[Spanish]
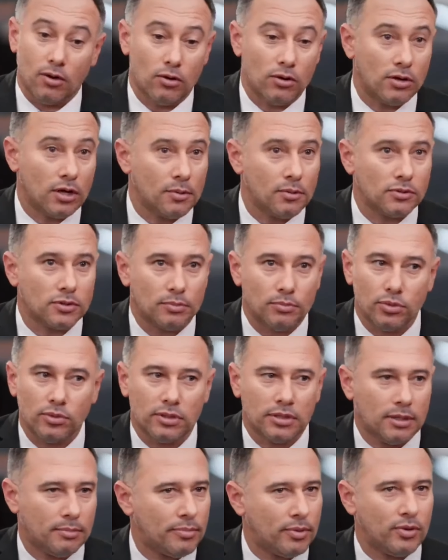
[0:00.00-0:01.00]
los labios de
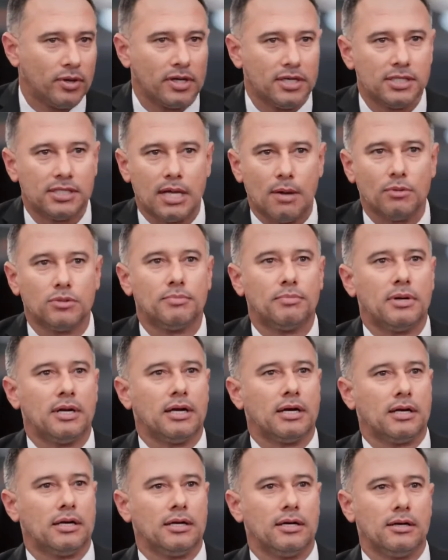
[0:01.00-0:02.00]
punta, pero aquí estamos para
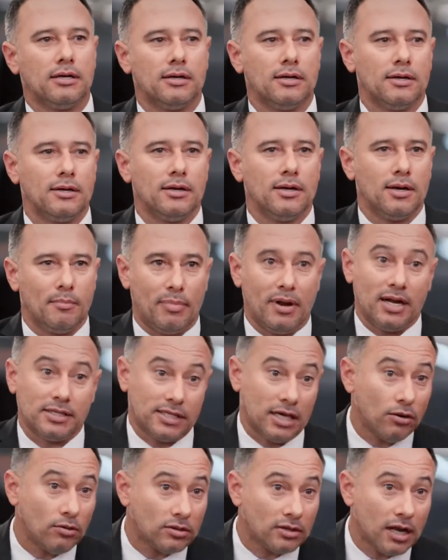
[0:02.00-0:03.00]
que para
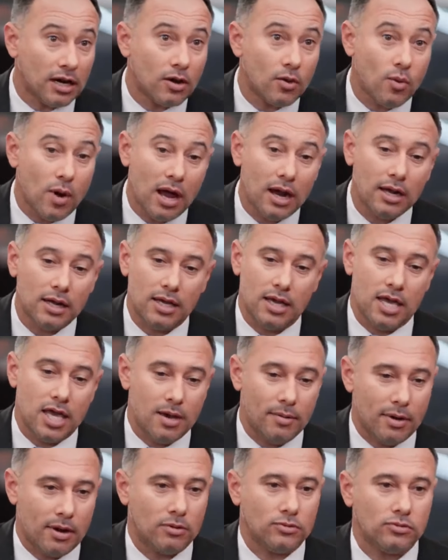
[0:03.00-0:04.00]
hacerlo mm. tal cual y
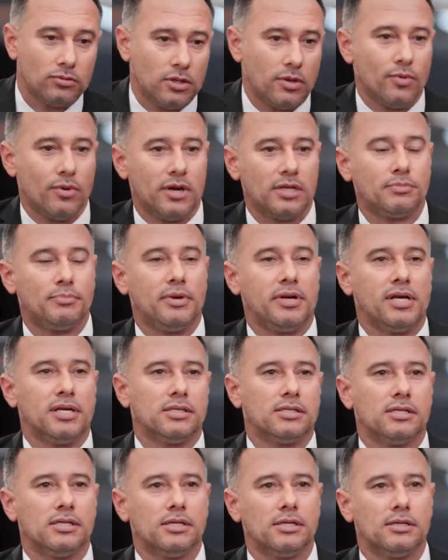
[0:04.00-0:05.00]
llevarnos una buena
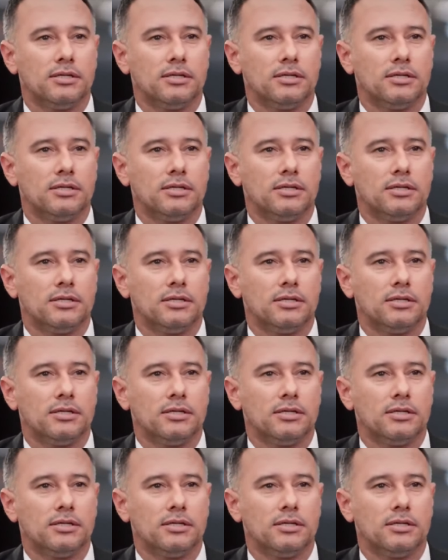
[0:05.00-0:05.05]
experiencia.